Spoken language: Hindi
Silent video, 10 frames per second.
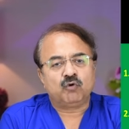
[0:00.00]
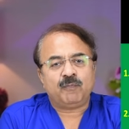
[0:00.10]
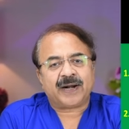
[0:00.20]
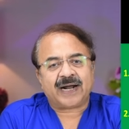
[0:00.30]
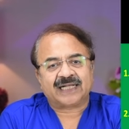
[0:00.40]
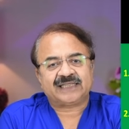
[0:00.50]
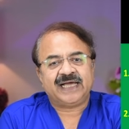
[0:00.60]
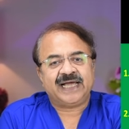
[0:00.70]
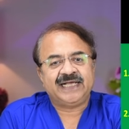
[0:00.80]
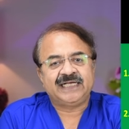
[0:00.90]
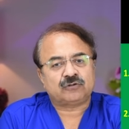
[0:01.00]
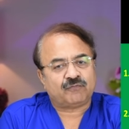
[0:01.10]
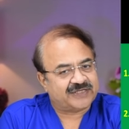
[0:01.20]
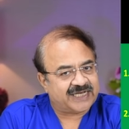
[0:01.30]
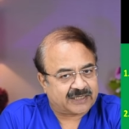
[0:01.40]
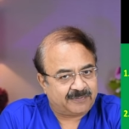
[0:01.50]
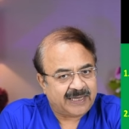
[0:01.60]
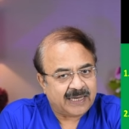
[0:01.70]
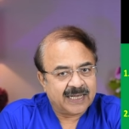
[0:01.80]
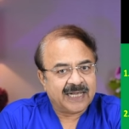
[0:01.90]
टू पर आती है ईसोफिजेक्टमी
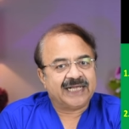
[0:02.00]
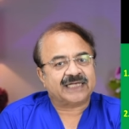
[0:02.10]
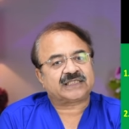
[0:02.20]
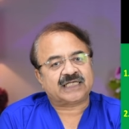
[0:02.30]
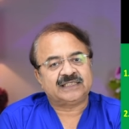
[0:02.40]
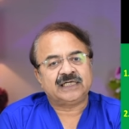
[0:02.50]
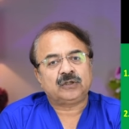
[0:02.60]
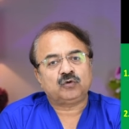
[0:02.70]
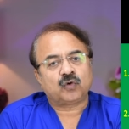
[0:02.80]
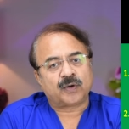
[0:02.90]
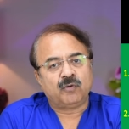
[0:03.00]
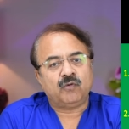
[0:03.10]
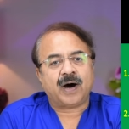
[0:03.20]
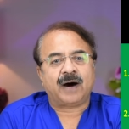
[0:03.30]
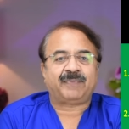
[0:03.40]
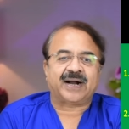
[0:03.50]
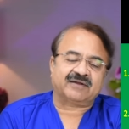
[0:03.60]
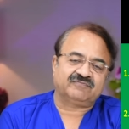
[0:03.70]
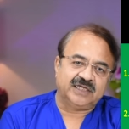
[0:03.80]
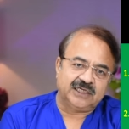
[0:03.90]
या सर्जरी टू रिमूव अ पार्ट
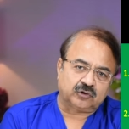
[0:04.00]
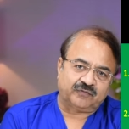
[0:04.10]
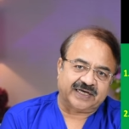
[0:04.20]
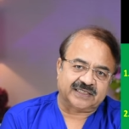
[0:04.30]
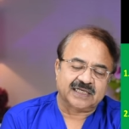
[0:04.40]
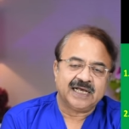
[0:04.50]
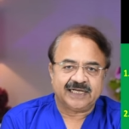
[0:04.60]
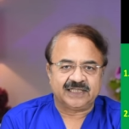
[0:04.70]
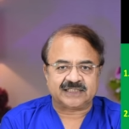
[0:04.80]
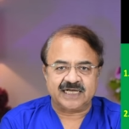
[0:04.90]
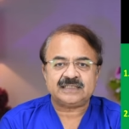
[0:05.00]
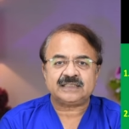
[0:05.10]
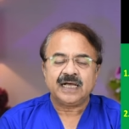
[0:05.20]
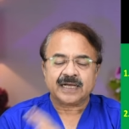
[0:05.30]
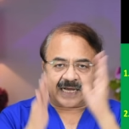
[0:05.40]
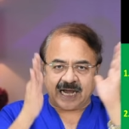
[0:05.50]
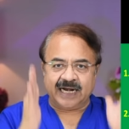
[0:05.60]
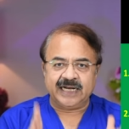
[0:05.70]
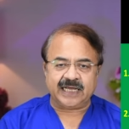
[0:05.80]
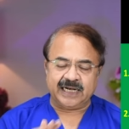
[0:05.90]
ऑफ द ईसोफेगस इन द सेंस कि
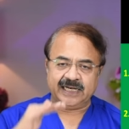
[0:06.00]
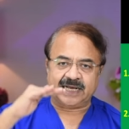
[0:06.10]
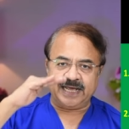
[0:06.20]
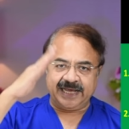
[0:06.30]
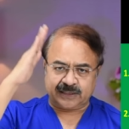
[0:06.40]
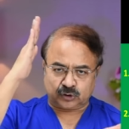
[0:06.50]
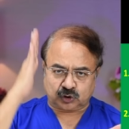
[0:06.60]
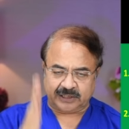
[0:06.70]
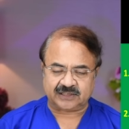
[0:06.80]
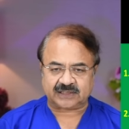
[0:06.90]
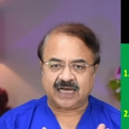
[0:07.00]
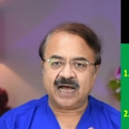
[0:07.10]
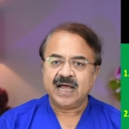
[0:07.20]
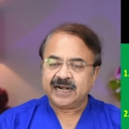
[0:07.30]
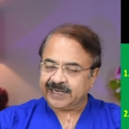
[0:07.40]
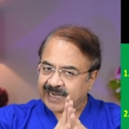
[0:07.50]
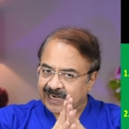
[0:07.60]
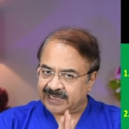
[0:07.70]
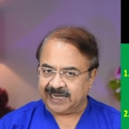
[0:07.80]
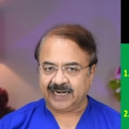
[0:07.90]
खाने की नली का एक हिस्सा
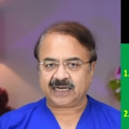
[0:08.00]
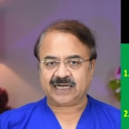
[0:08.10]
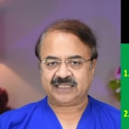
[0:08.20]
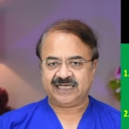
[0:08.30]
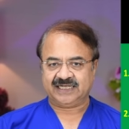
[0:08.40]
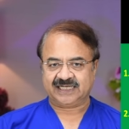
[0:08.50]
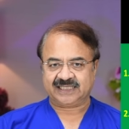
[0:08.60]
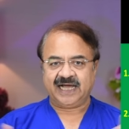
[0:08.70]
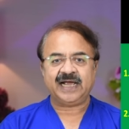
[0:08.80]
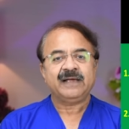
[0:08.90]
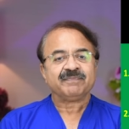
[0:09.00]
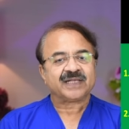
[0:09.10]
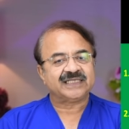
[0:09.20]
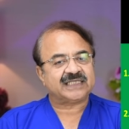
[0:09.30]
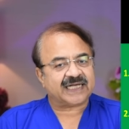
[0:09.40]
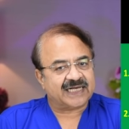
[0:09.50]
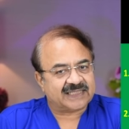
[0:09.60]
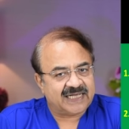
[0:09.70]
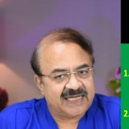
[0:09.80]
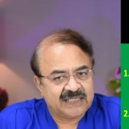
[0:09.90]
निकाल के अलग कर दिया जाता है इसे
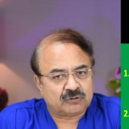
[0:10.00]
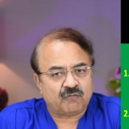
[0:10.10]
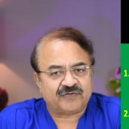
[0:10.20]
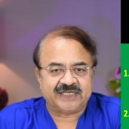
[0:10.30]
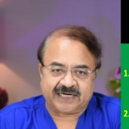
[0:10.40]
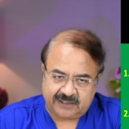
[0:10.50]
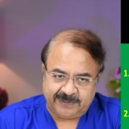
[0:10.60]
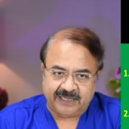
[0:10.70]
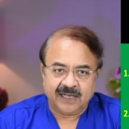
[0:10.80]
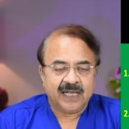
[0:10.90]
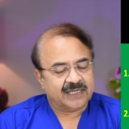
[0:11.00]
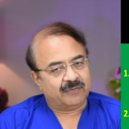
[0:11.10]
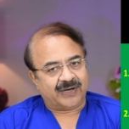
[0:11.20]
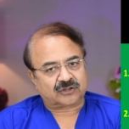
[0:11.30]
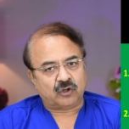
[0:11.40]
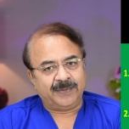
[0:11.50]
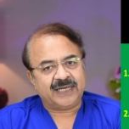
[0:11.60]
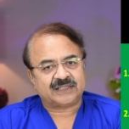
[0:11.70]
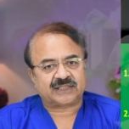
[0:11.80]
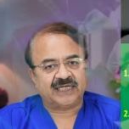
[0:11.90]
कहते हैं ईसोफिजेक्टमी ये वास्तव
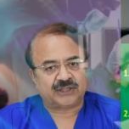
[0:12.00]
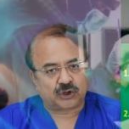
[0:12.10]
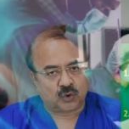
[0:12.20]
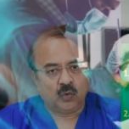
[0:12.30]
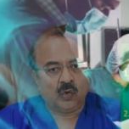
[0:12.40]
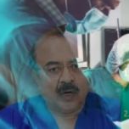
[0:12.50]
में स्टेज टू